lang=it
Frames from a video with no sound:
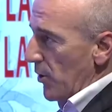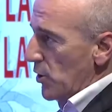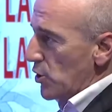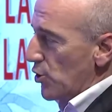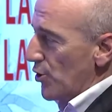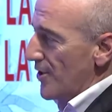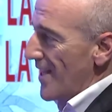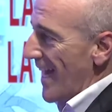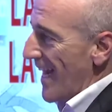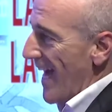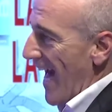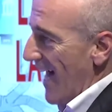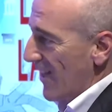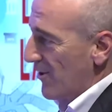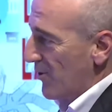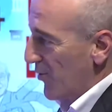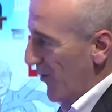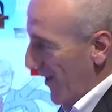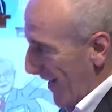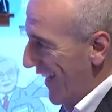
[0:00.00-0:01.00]
ne possono dare
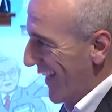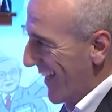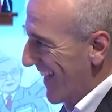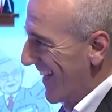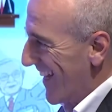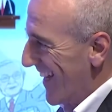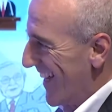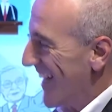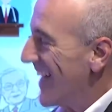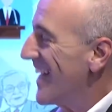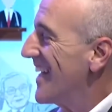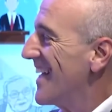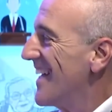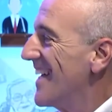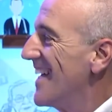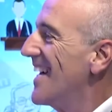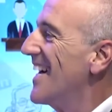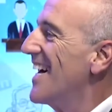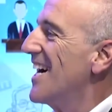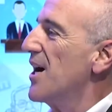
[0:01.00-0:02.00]
atto, il eh. linguaggio eh? dei
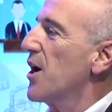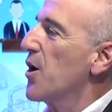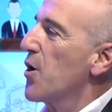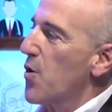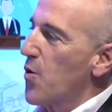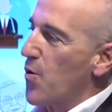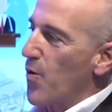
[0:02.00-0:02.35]
cittadini.